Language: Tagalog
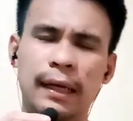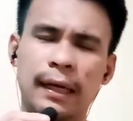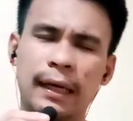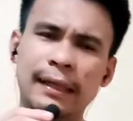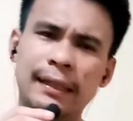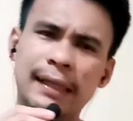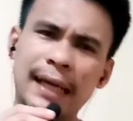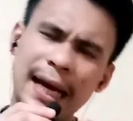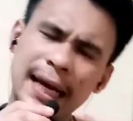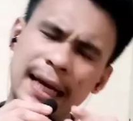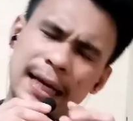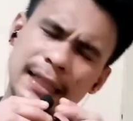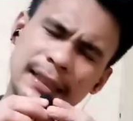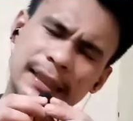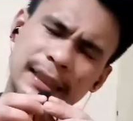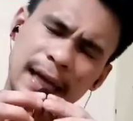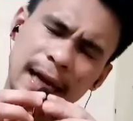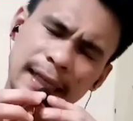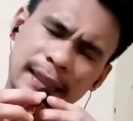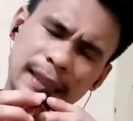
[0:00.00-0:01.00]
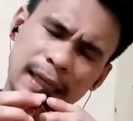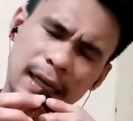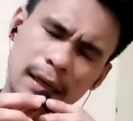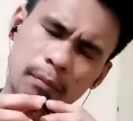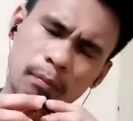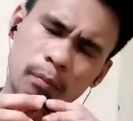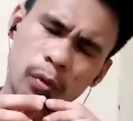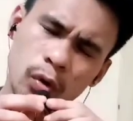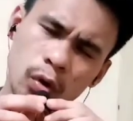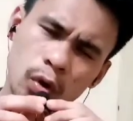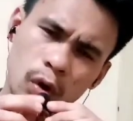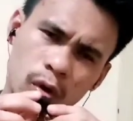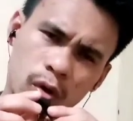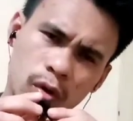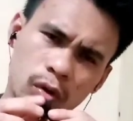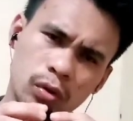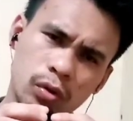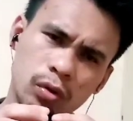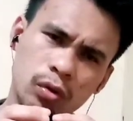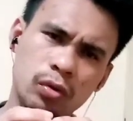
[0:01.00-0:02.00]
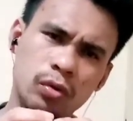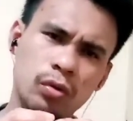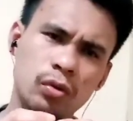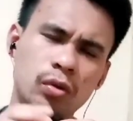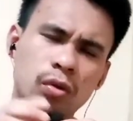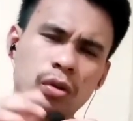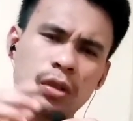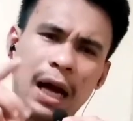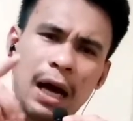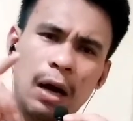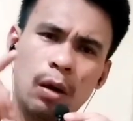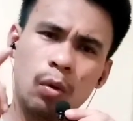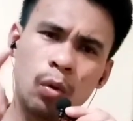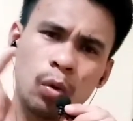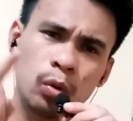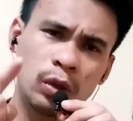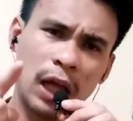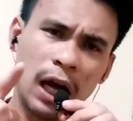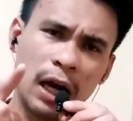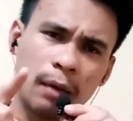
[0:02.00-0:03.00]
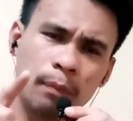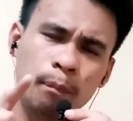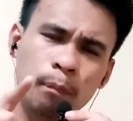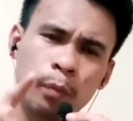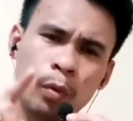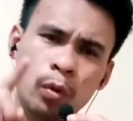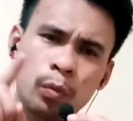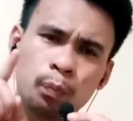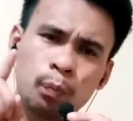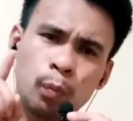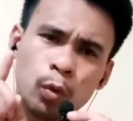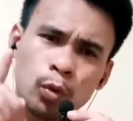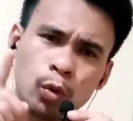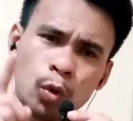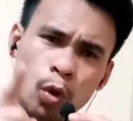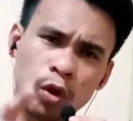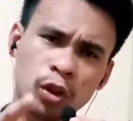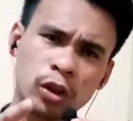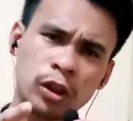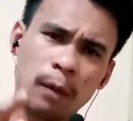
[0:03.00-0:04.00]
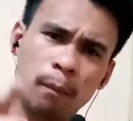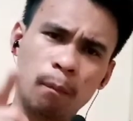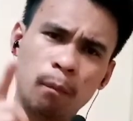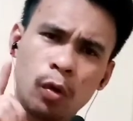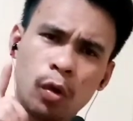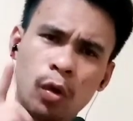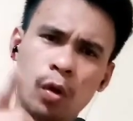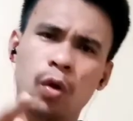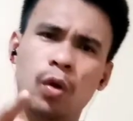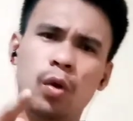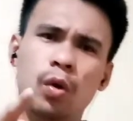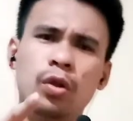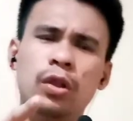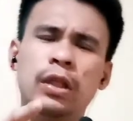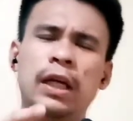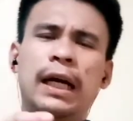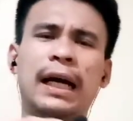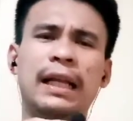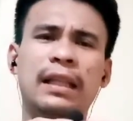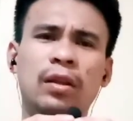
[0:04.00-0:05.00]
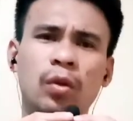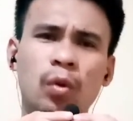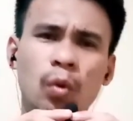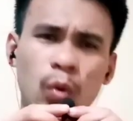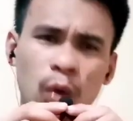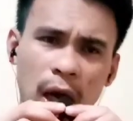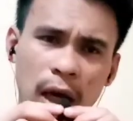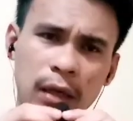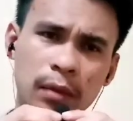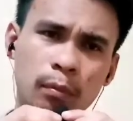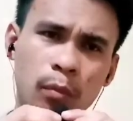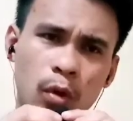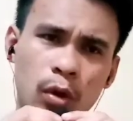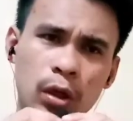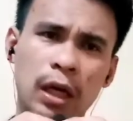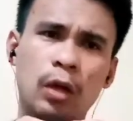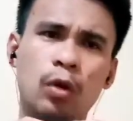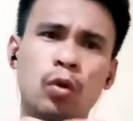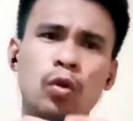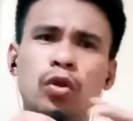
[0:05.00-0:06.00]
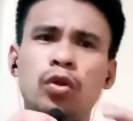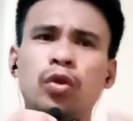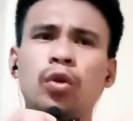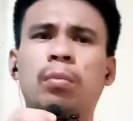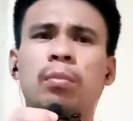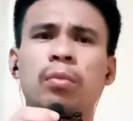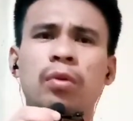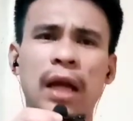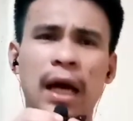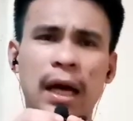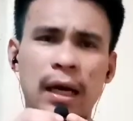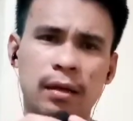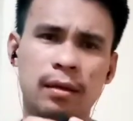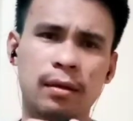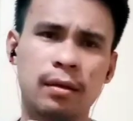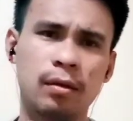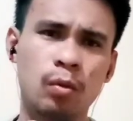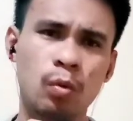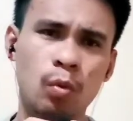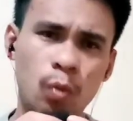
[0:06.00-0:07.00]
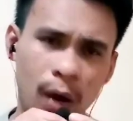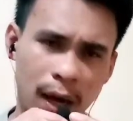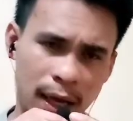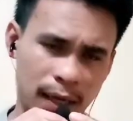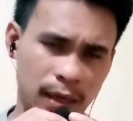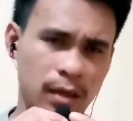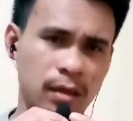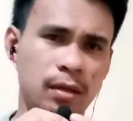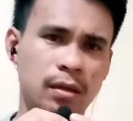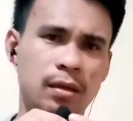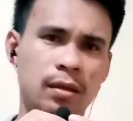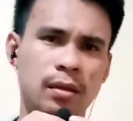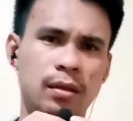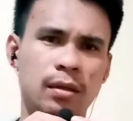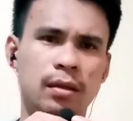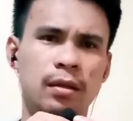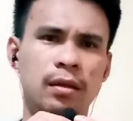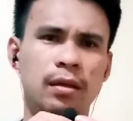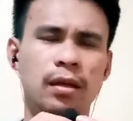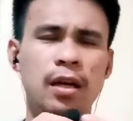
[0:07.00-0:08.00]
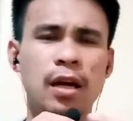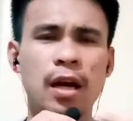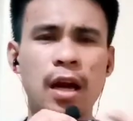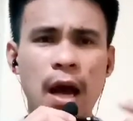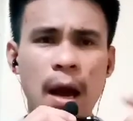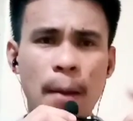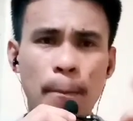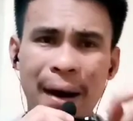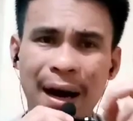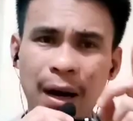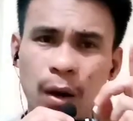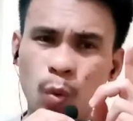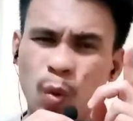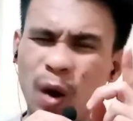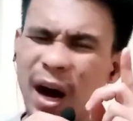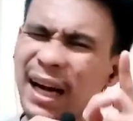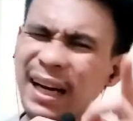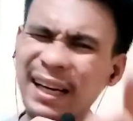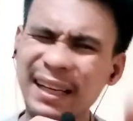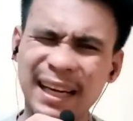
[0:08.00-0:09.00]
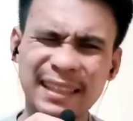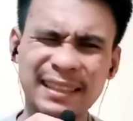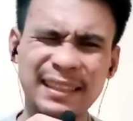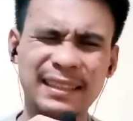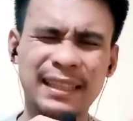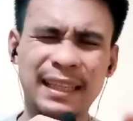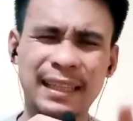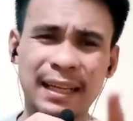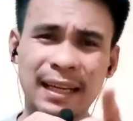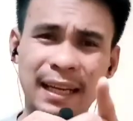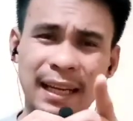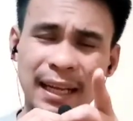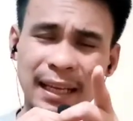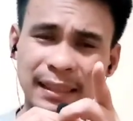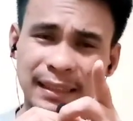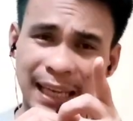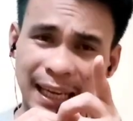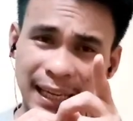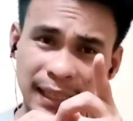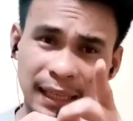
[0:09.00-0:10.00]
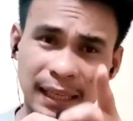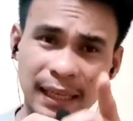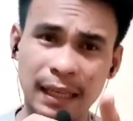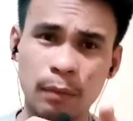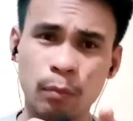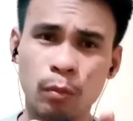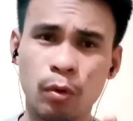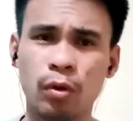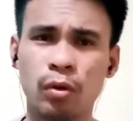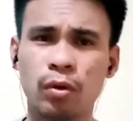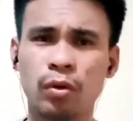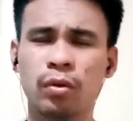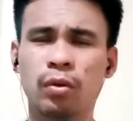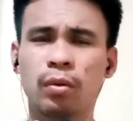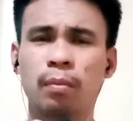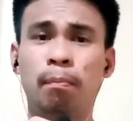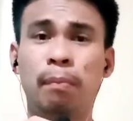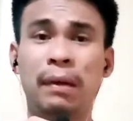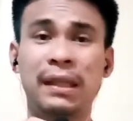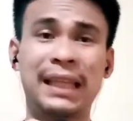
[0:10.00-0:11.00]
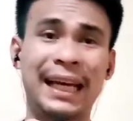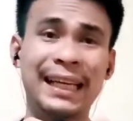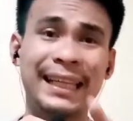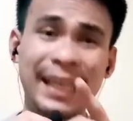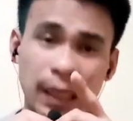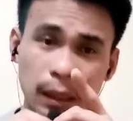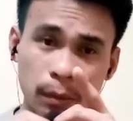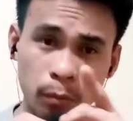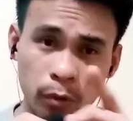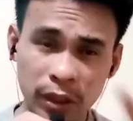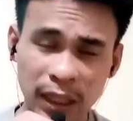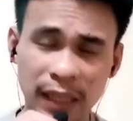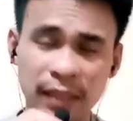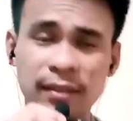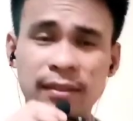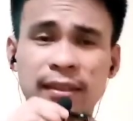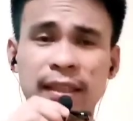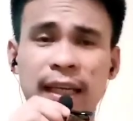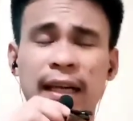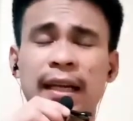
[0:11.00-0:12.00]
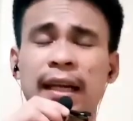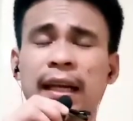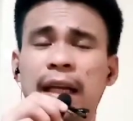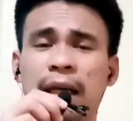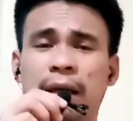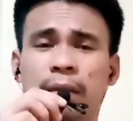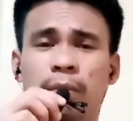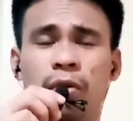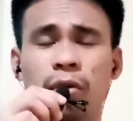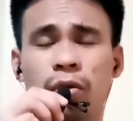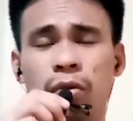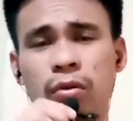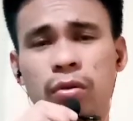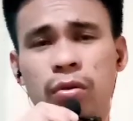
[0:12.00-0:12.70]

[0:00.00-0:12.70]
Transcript: dahil sa isang bulok na utak putok sa buho na katulad mo na gusto mo ng war. Mag-work ka sa sarili, sarili mo. Patayin mo yung sarili mo.